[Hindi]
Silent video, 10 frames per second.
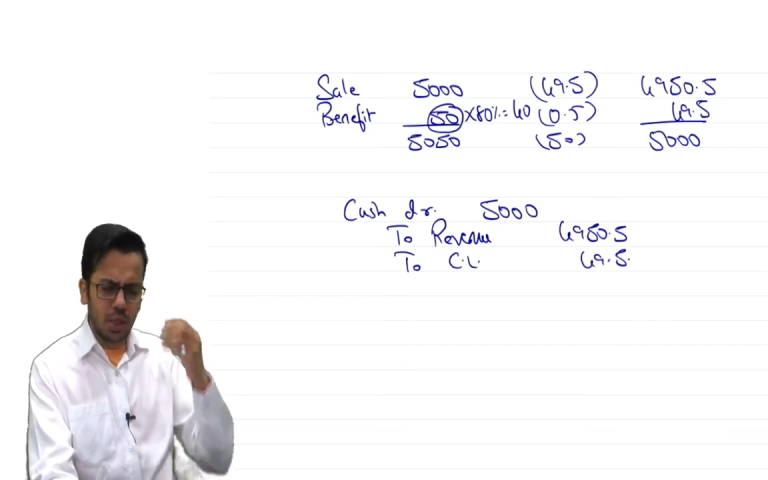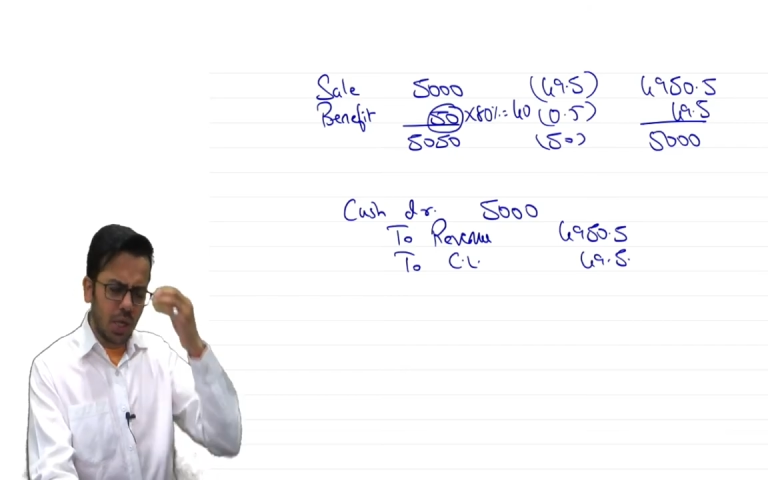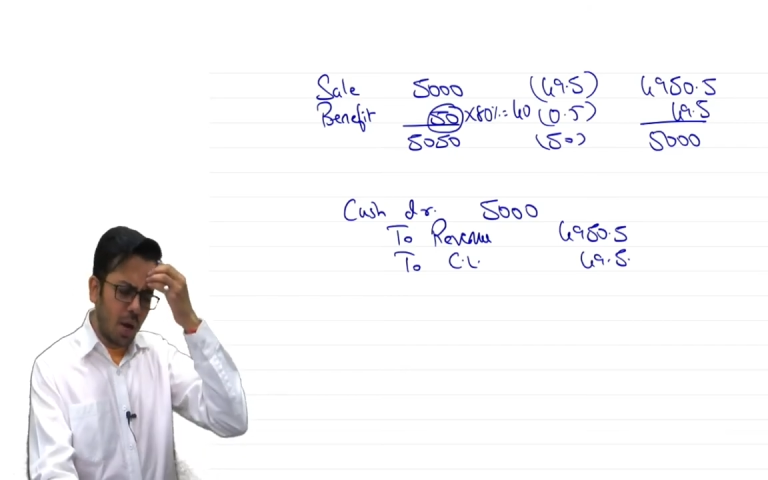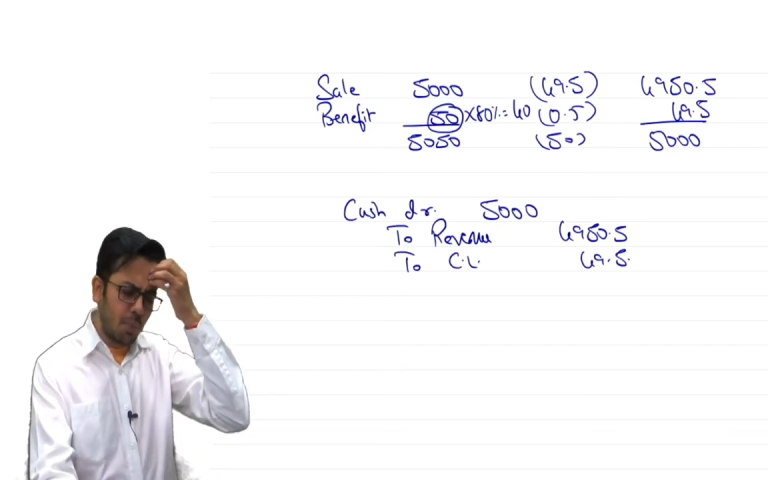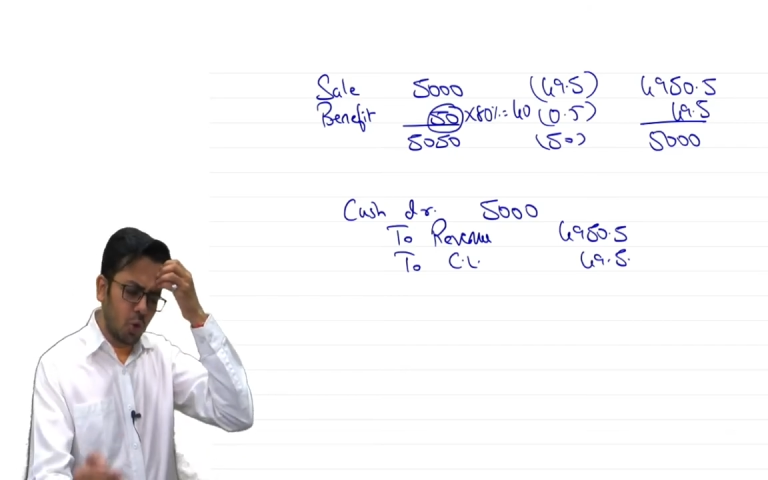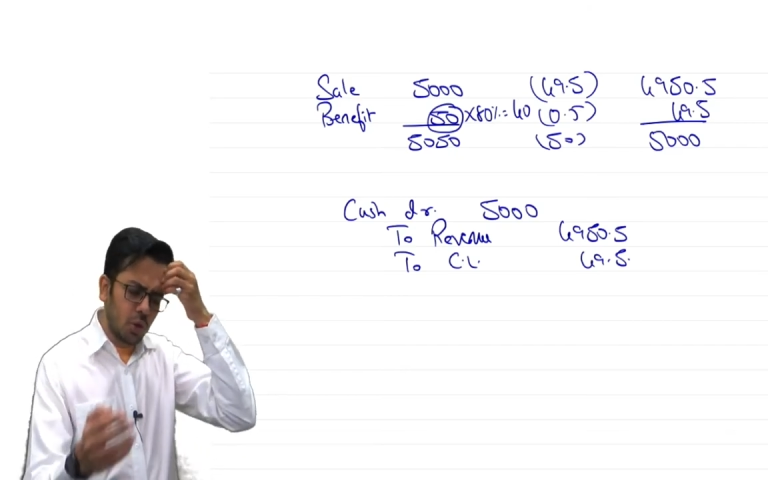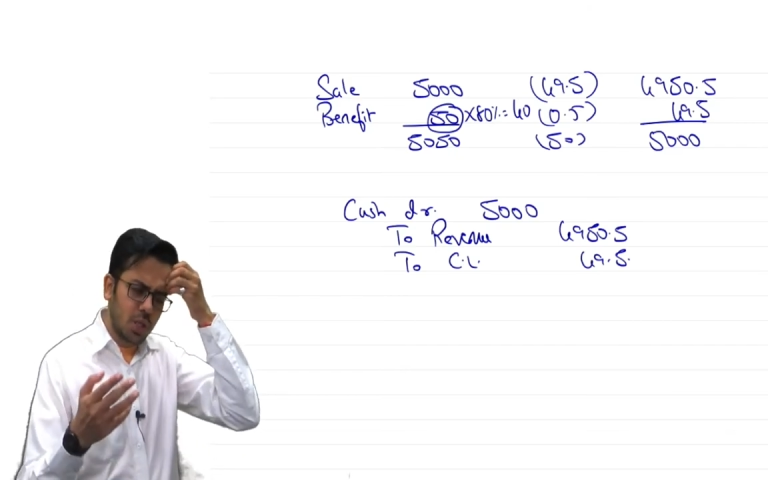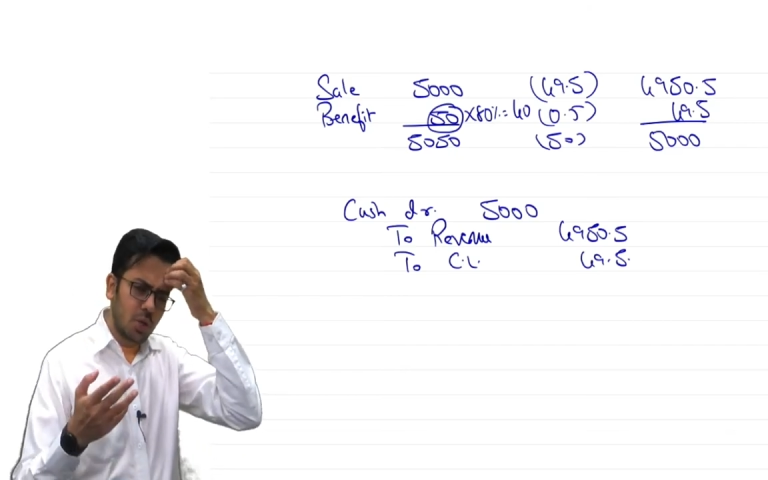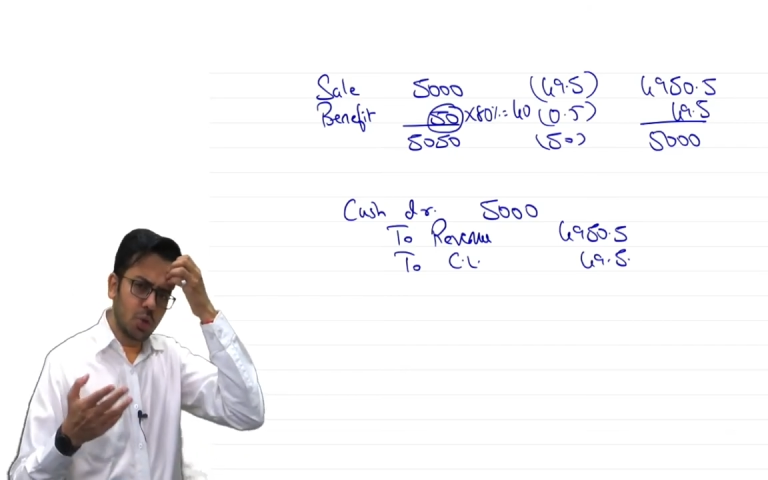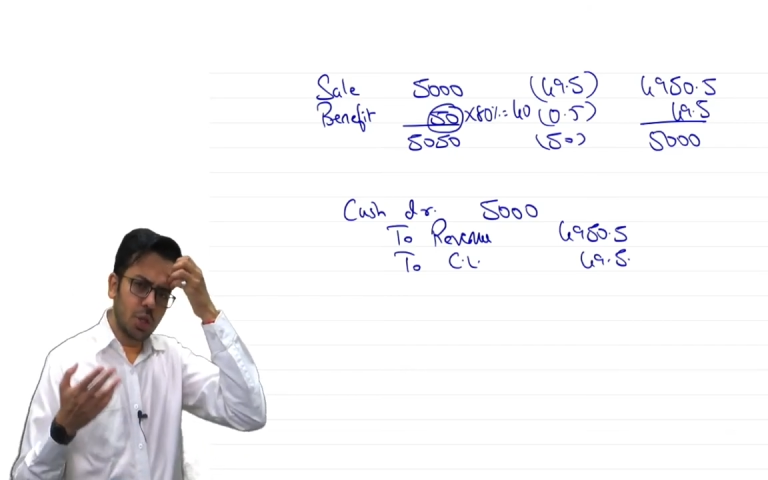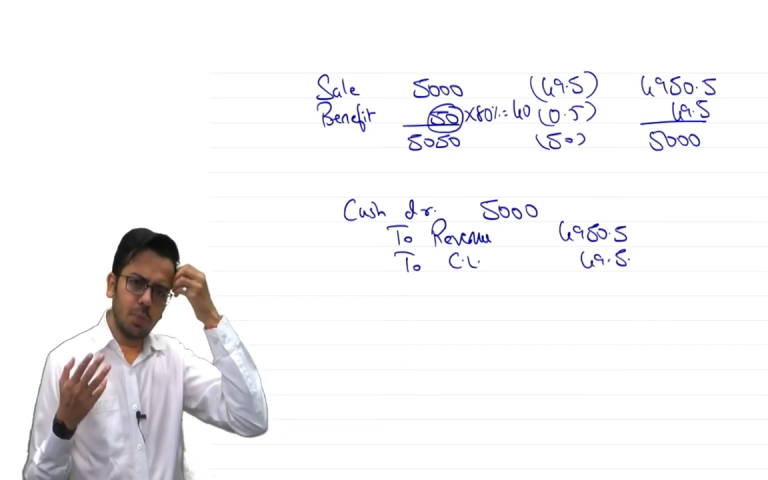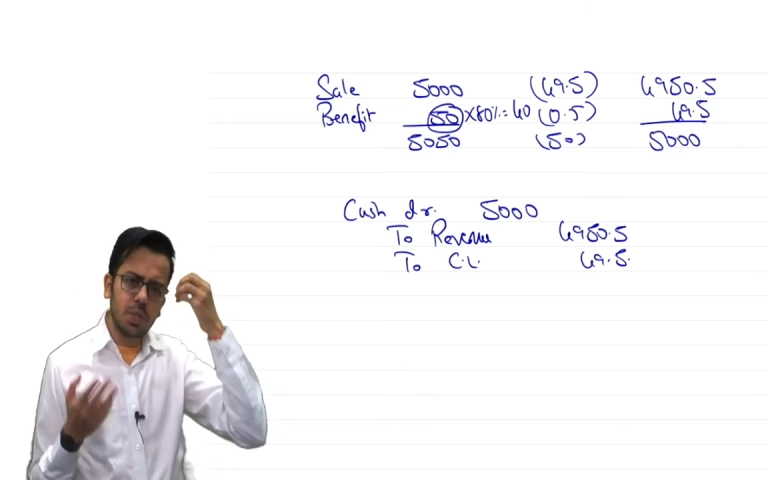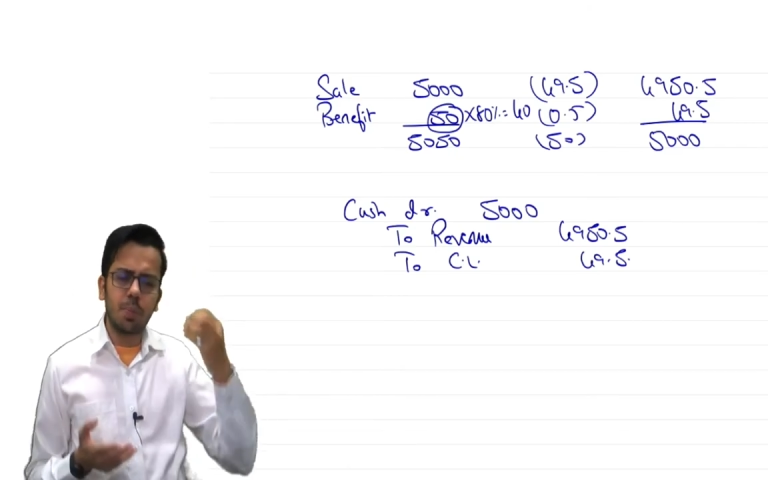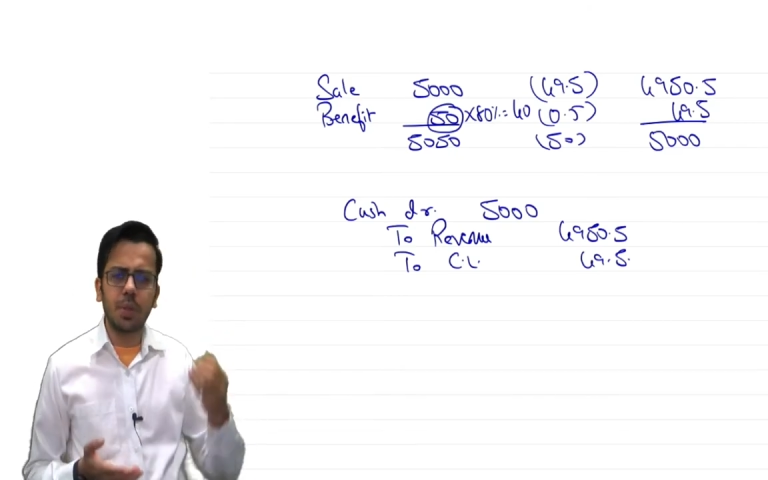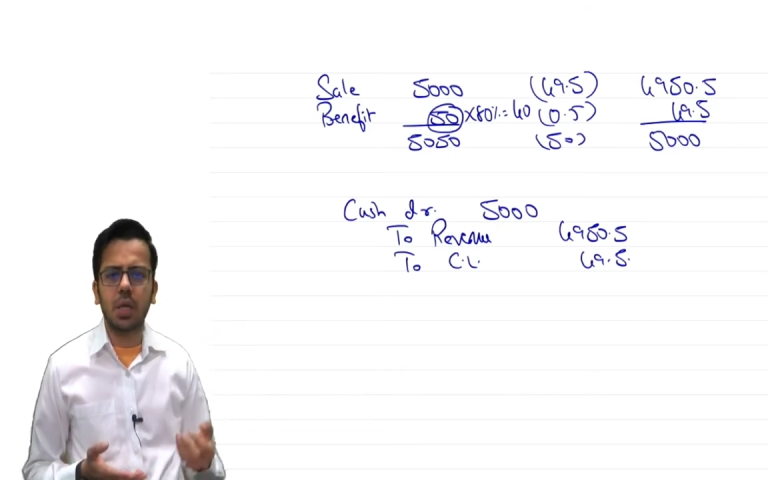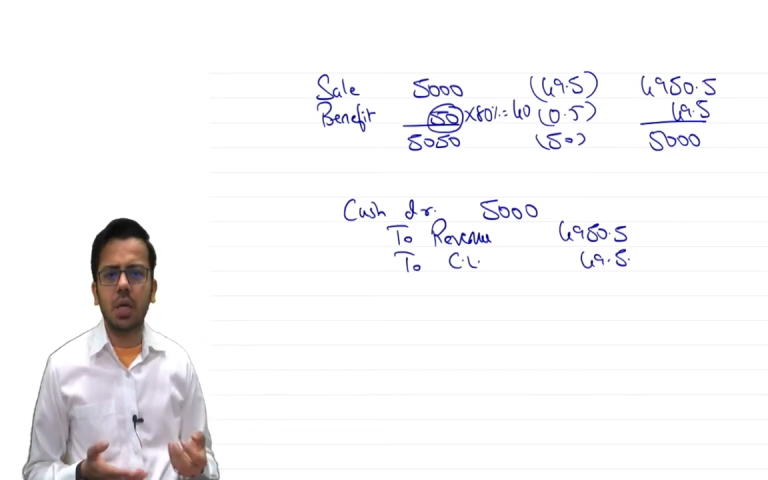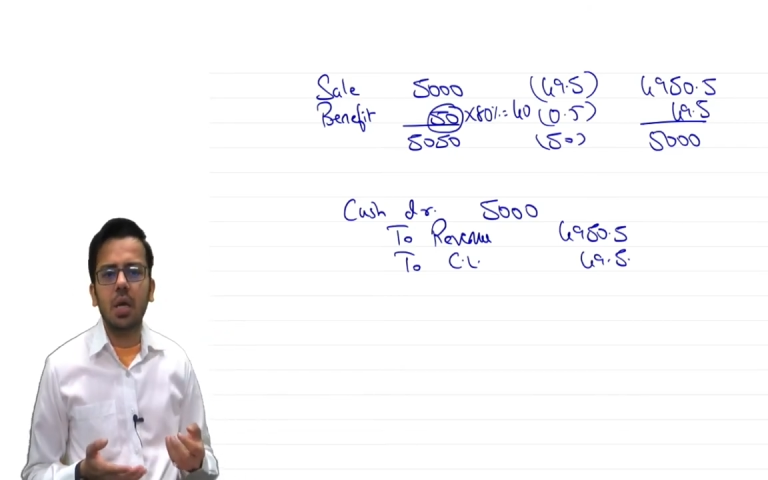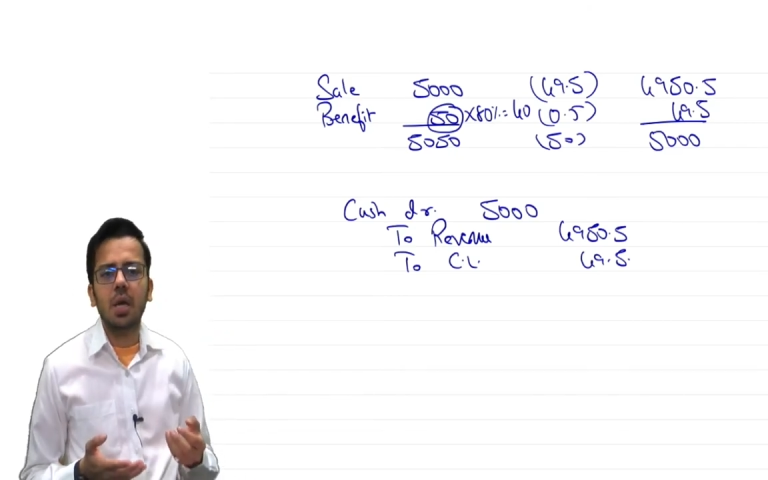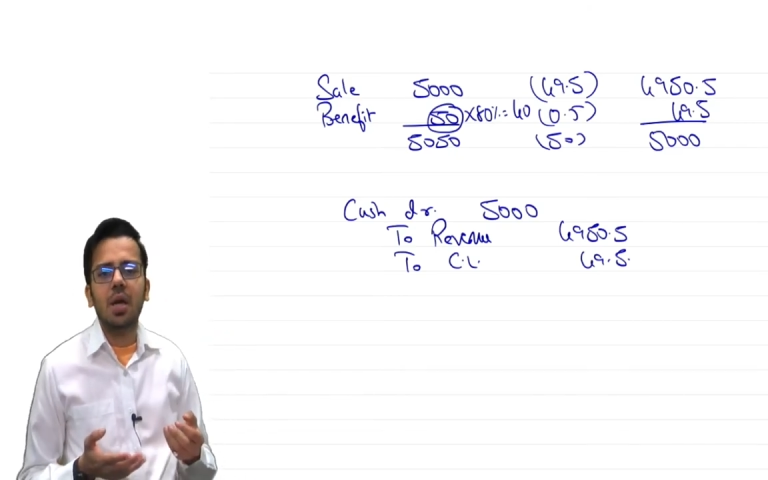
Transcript: चलेगा आप बोलोगे सर क्वेश्चन में सब पता है